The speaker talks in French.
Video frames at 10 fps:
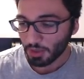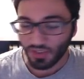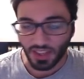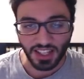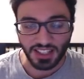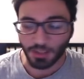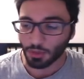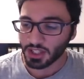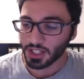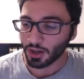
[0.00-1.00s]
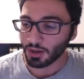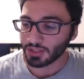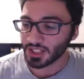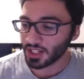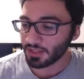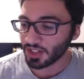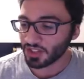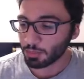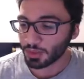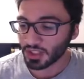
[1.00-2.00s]
je vais casser mon écran, vous allez
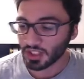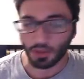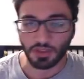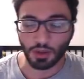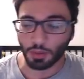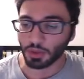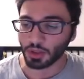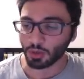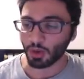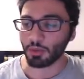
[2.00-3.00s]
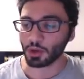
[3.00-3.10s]
voir. J'ai plus sortir de vidéos pendant trois mois.